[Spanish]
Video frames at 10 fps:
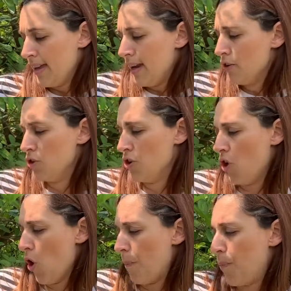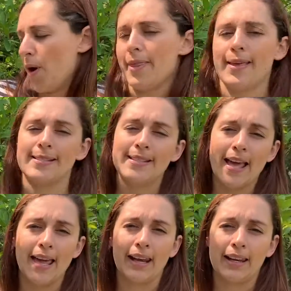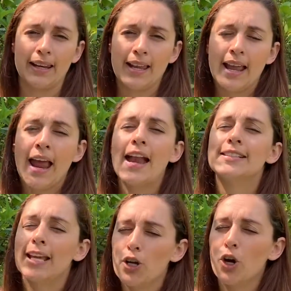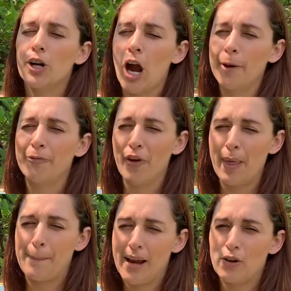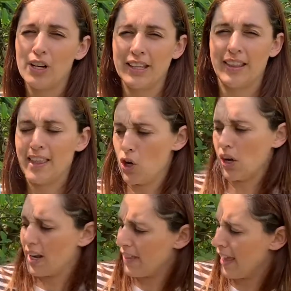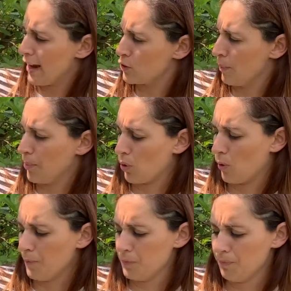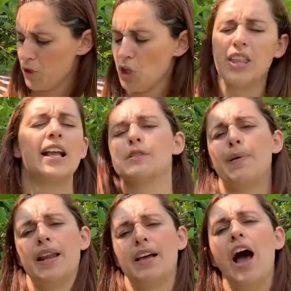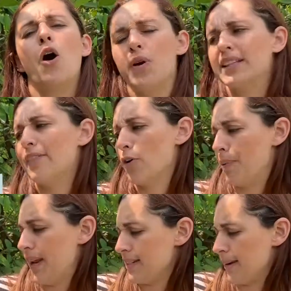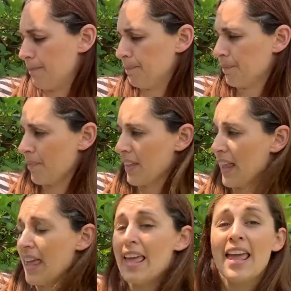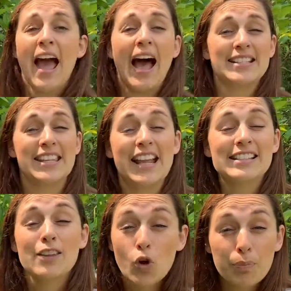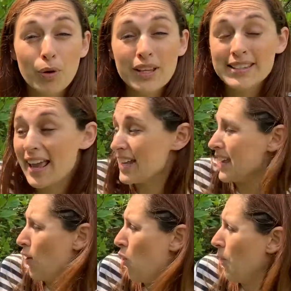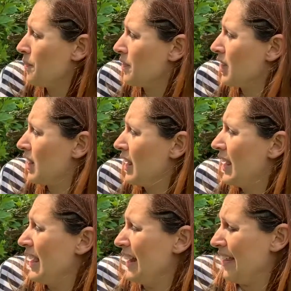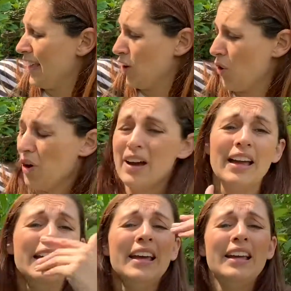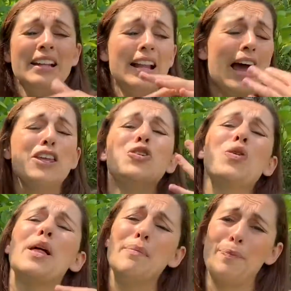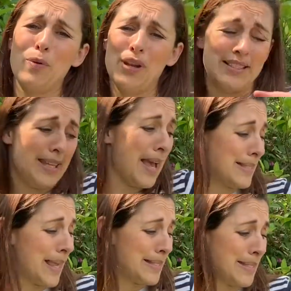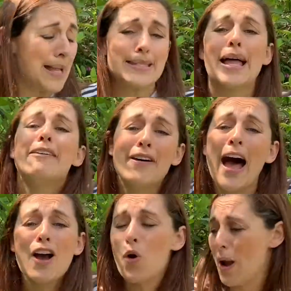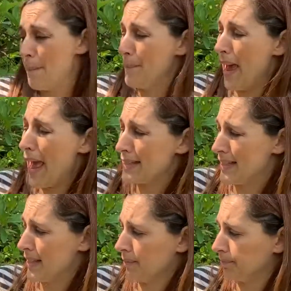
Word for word: No puede ser. El señor Carp fue de plano el que te dijo que le dieras un poco. No tengas pena, ahorita voy para allá. Así que el señor policía llegó y le dijo, ayúdame policía, es que está hasta abajo el pez.